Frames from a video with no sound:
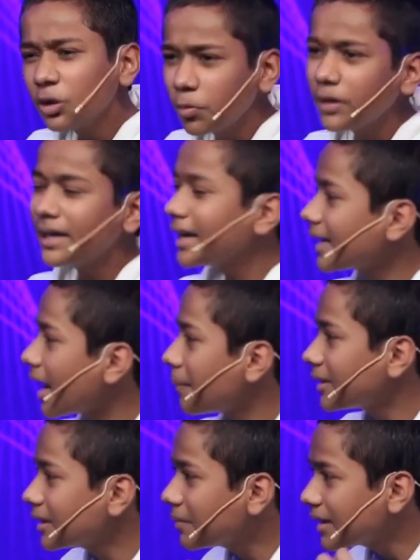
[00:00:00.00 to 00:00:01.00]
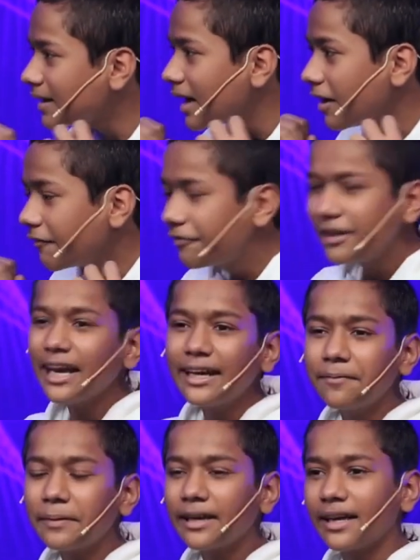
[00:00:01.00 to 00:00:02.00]
तो वही है कि आप मतलब एक फ्री
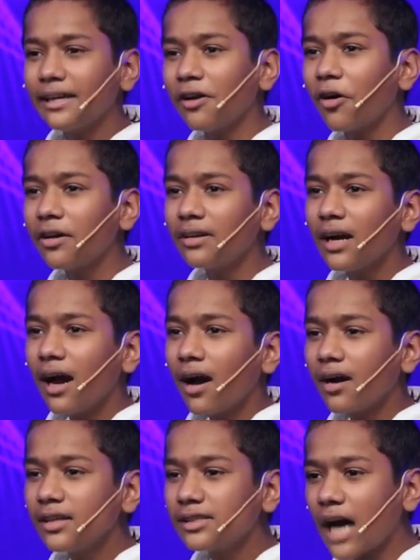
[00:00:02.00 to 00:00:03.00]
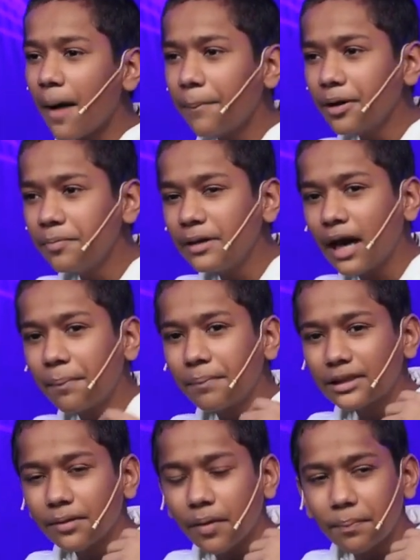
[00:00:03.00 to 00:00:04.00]
एंड पे रहें और जहाँ पर भी आप
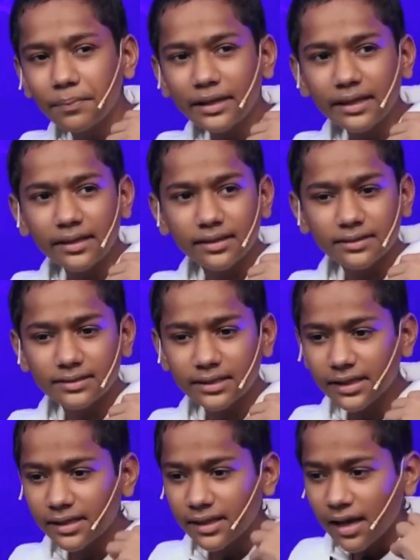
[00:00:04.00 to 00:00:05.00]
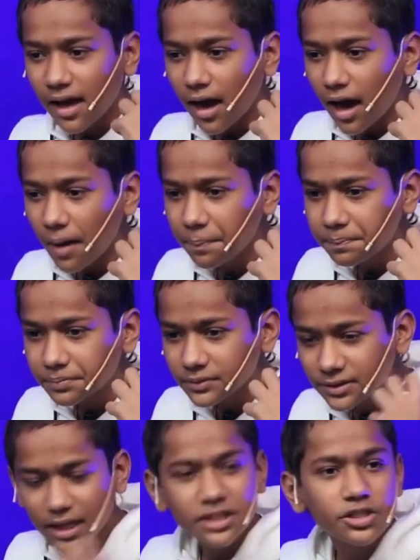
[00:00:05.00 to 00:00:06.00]
मतलब अपने से आप
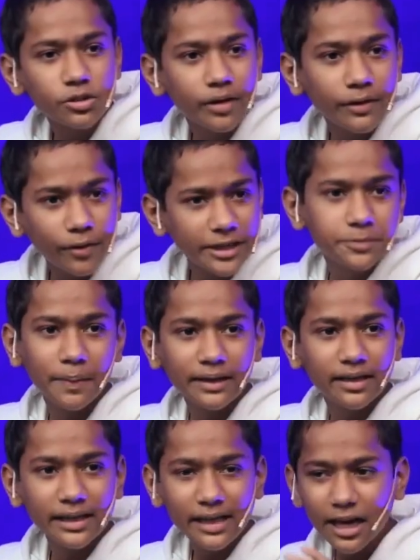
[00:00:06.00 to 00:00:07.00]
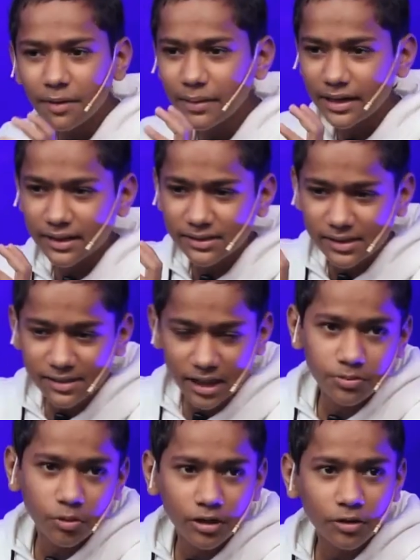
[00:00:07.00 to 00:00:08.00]
सच जो है वो एक्सपेक्ट करें कि अगर मैं कहीं से
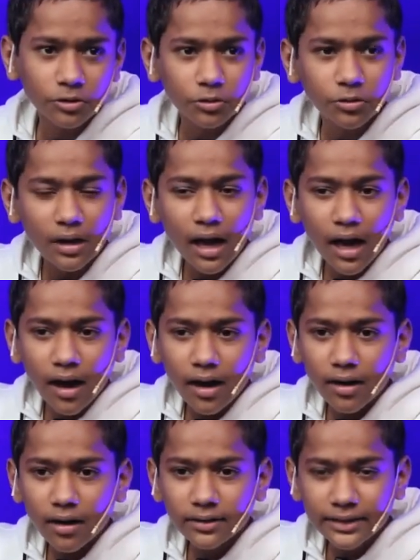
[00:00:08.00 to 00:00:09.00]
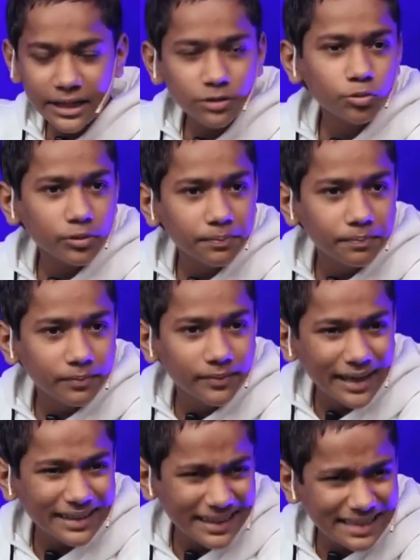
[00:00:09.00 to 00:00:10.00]
सच बोल रहा हूँ तो थिंग्स वुड
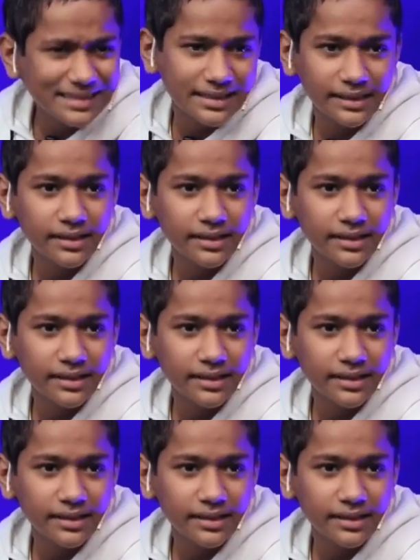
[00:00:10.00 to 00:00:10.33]
गेट ईजी